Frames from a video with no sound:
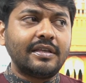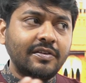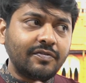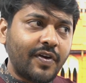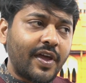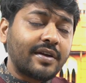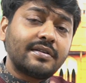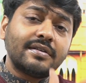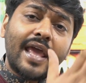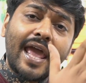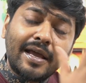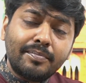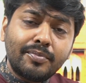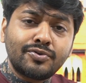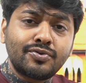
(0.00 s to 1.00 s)
ইনফ্যাক্ট
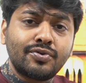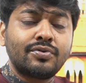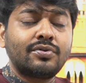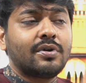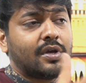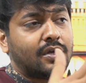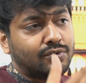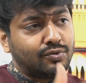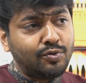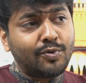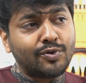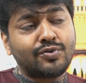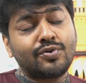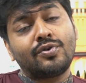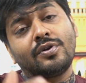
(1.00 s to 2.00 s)
এক বছর দুই
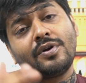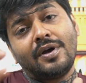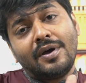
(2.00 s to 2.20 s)
বছর